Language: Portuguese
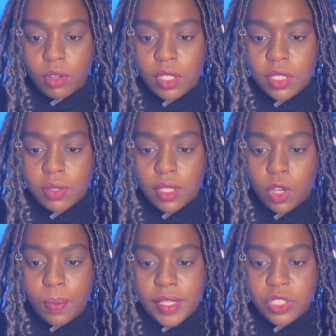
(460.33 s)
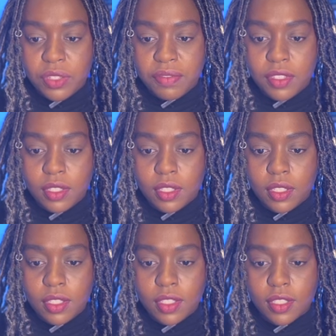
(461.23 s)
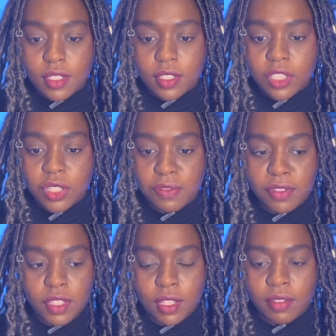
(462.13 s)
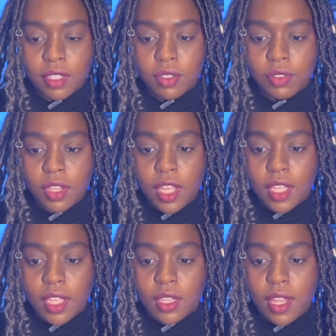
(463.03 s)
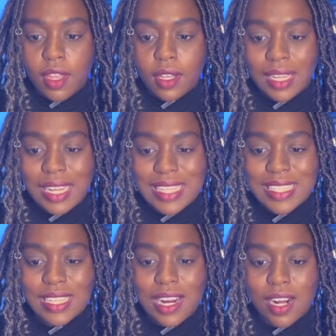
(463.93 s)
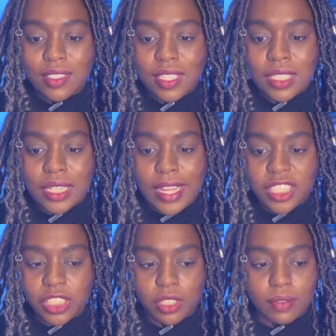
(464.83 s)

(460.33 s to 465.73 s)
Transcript: Isso aqui é uma div, div, tá vendo? Que tem classe cardElection.